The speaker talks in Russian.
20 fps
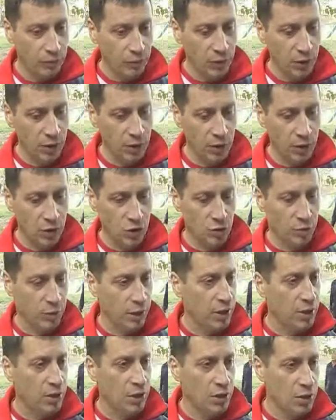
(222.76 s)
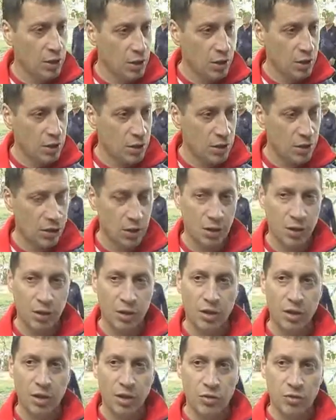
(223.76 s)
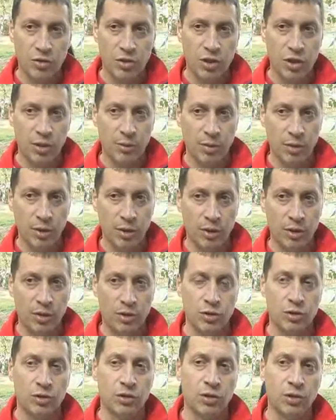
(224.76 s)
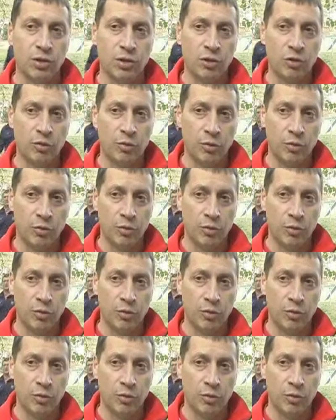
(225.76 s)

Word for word: значит, партии «Единая Россия», усилиями значит, э, э,